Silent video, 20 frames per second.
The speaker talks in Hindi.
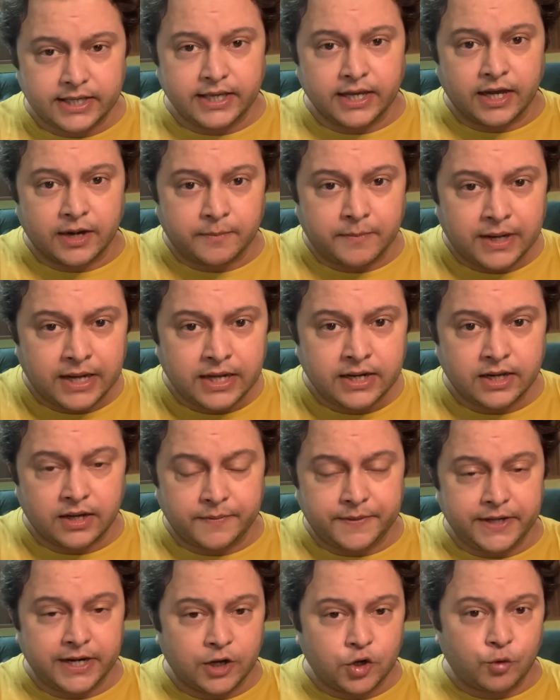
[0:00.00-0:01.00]
कि अरमान
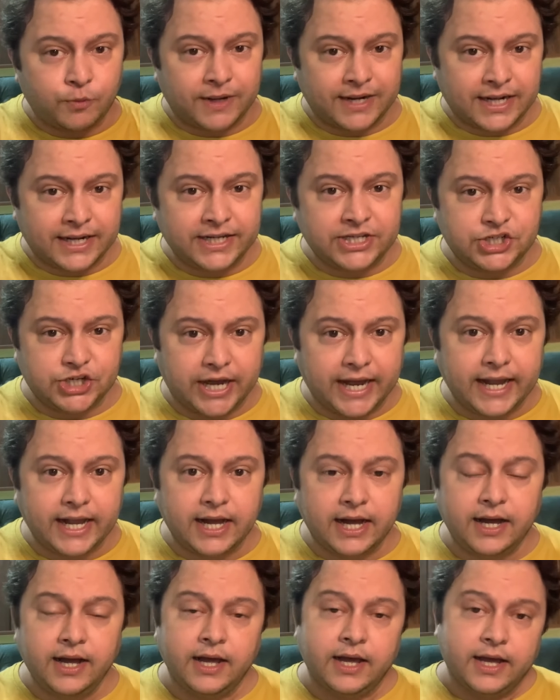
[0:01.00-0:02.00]
अभीरा को मनाने
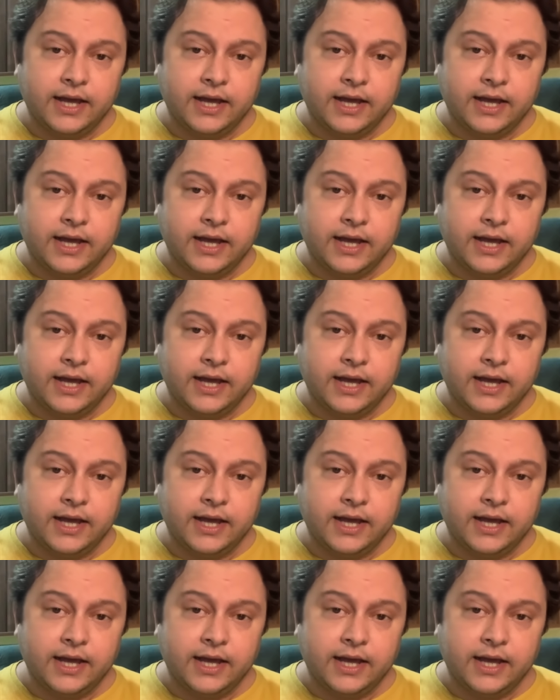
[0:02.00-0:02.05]
जाएगा